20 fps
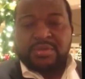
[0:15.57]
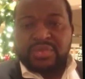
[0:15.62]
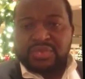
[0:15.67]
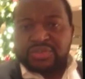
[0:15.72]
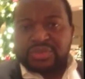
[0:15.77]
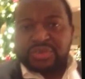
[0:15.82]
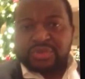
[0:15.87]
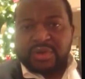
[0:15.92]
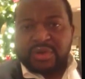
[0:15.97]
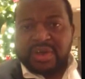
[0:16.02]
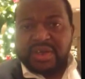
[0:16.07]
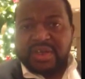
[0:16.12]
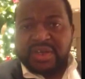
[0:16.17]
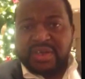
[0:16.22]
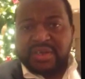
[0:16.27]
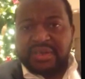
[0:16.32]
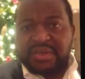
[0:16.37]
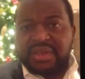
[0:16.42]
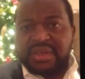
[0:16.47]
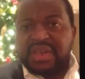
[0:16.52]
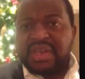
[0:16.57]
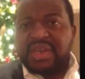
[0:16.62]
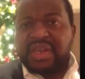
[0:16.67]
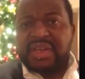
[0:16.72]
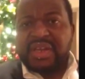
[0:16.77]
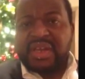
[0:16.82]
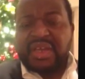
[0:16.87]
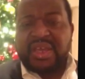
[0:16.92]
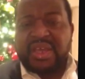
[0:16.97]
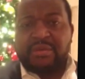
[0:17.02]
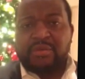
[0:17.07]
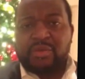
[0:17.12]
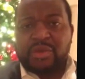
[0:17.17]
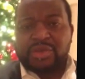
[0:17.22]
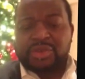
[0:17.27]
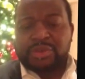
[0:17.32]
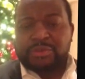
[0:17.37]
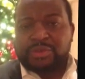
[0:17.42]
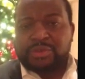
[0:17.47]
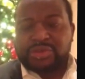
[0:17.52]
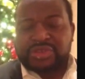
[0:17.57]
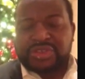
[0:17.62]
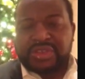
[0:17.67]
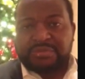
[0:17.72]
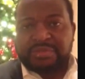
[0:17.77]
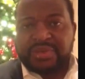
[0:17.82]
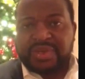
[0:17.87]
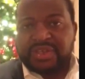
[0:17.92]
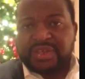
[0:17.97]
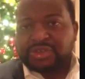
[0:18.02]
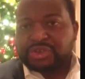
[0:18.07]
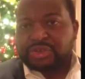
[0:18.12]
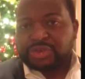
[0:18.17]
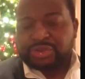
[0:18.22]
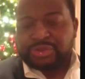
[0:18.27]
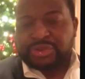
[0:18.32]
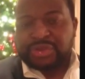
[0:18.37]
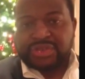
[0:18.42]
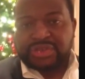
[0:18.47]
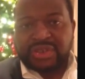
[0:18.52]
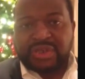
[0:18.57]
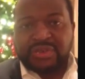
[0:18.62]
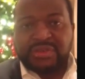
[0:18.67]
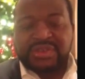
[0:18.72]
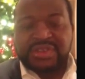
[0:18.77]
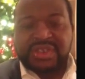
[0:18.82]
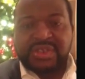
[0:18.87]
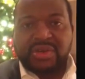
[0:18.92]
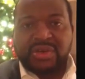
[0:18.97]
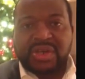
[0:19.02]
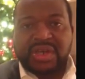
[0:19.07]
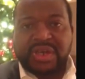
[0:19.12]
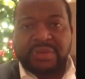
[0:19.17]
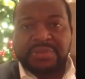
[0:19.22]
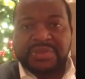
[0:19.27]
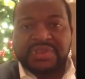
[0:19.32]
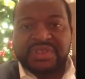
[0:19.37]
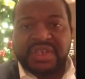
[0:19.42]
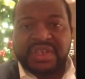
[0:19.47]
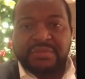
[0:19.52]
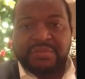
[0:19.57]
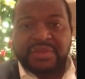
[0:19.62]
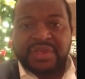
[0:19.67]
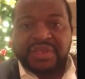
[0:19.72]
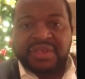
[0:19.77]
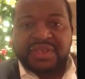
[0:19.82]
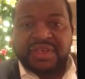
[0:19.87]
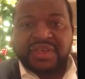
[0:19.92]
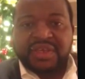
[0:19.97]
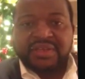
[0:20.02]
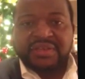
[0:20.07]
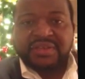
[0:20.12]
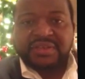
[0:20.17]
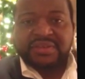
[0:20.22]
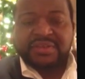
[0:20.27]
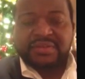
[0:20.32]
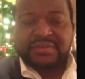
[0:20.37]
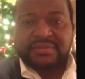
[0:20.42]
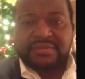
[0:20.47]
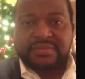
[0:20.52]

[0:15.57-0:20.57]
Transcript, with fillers: Bonsoir, il est là derrière moi ce beau sapin, je suis dans un hôtel dans la capitale américaine.